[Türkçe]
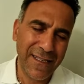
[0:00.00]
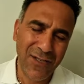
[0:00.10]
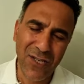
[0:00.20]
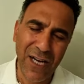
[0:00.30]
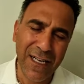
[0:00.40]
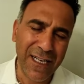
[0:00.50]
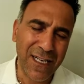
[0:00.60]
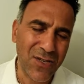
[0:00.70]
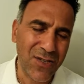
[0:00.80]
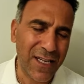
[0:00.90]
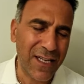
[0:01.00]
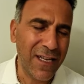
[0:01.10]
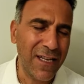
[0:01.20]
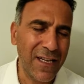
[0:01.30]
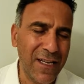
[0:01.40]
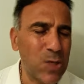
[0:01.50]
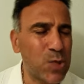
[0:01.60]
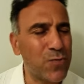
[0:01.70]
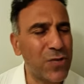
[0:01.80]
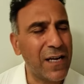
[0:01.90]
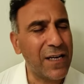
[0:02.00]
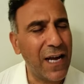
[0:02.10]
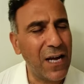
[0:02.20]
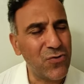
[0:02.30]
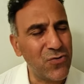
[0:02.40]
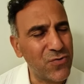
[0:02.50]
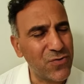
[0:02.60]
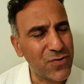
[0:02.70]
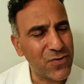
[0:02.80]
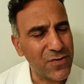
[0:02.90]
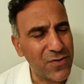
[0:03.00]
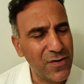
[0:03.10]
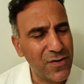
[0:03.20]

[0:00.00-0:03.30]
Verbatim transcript: çarkı içinde zümrüden kaldığını unuttun.